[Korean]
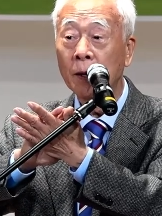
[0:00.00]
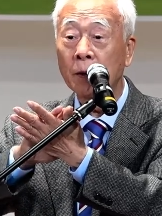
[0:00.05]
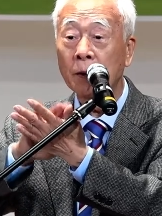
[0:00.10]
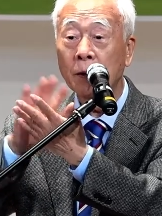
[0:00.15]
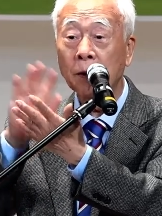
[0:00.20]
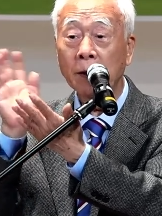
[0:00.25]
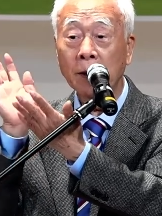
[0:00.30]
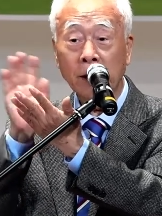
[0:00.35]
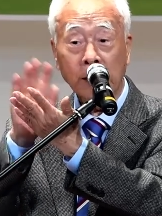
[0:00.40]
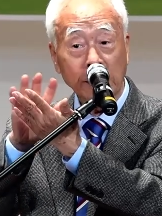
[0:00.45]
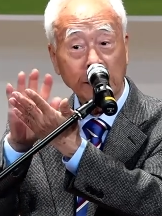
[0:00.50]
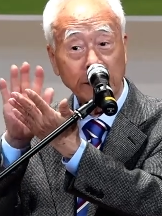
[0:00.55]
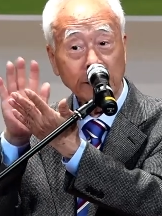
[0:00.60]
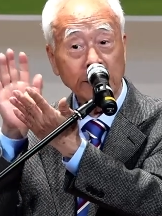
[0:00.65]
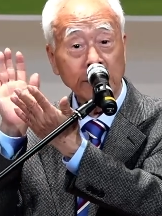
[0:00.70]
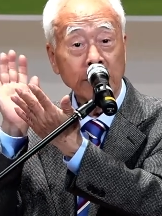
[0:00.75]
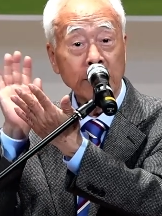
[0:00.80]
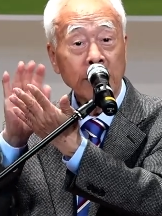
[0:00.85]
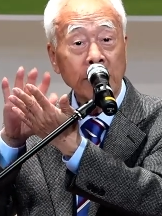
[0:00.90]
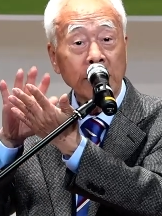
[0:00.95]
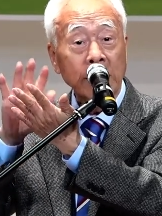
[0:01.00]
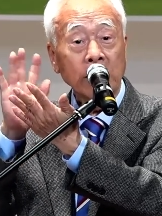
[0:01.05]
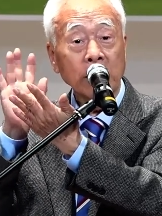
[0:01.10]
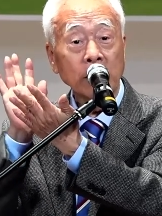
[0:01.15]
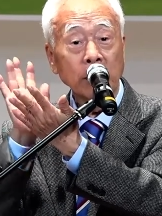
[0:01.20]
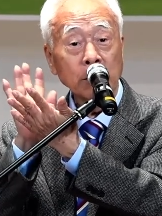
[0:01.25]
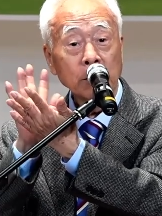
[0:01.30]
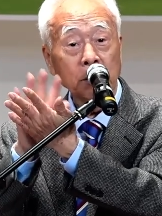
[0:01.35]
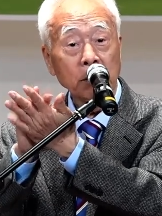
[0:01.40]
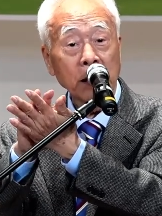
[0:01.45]
그러니까
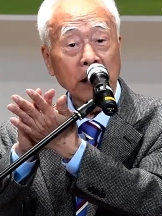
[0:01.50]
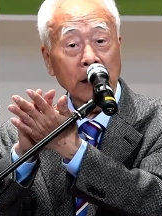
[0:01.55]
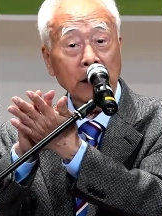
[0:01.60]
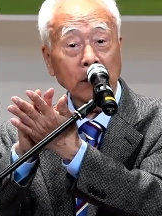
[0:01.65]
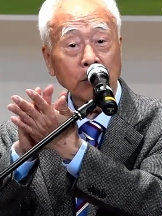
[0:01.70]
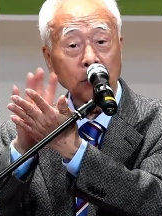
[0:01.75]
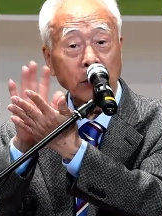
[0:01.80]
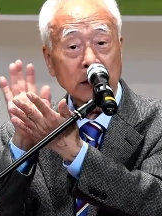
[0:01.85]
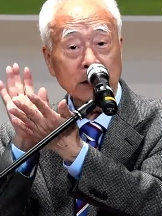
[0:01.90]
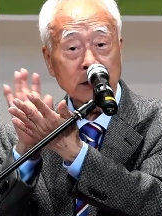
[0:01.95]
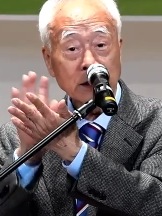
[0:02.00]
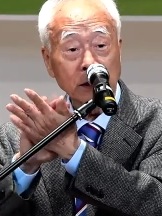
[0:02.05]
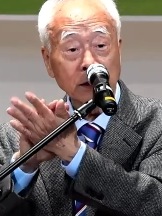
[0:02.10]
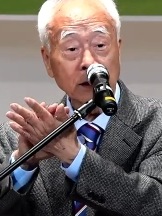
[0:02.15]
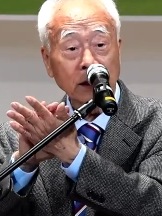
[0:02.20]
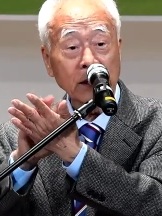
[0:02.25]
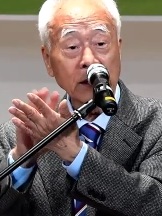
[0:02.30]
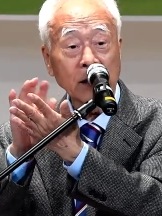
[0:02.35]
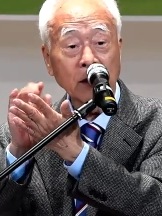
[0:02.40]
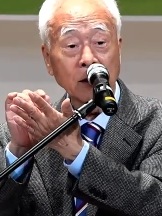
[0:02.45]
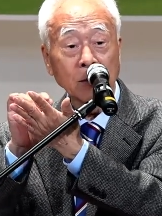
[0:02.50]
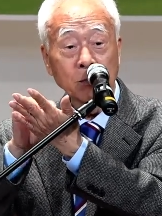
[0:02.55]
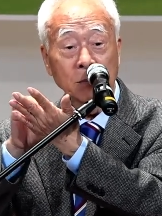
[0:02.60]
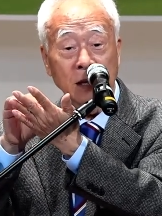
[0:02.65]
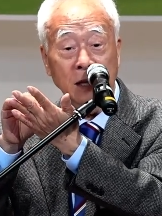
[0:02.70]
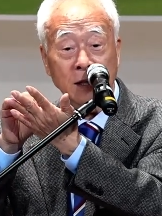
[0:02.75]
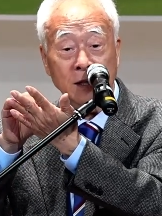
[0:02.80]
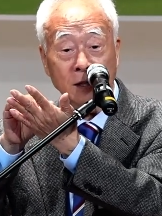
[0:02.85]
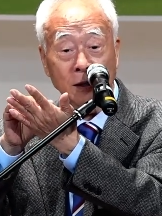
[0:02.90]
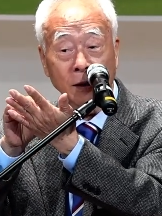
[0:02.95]
현미가 됐을 때는
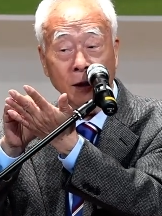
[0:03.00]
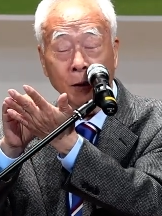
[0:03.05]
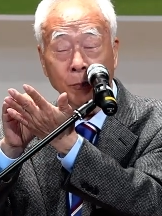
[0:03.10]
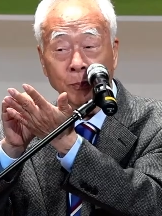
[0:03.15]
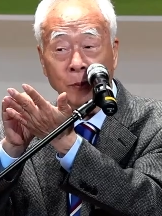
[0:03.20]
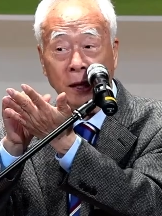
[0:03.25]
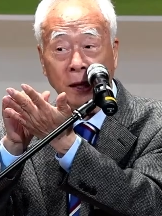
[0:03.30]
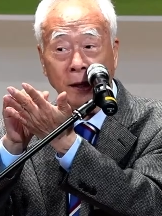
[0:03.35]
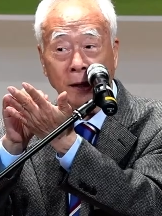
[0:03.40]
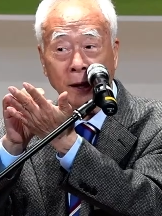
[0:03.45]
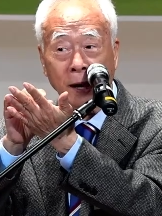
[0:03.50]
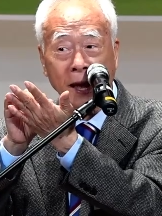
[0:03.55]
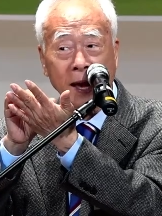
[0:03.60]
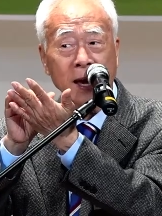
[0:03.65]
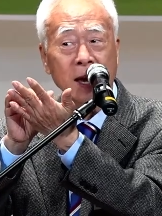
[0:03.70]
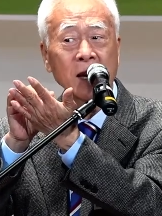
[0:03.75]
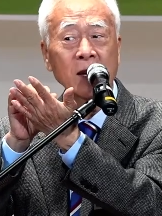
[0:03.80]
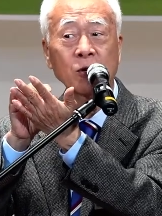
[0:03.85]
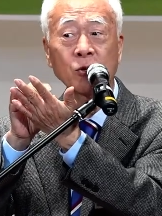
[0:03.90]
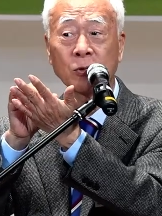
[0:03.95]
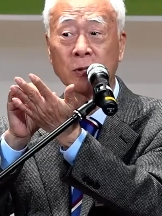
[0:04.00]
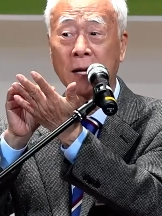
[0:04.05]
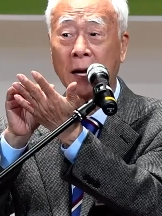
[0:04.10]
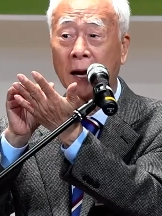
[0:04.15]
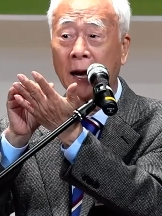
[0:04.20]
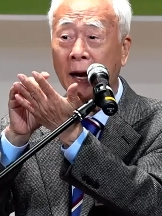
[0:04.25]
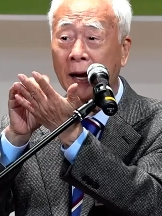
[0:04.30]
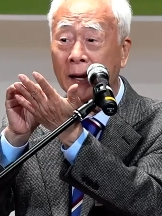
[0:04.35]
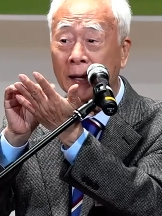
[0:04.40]
현미에서 껍데기를 아주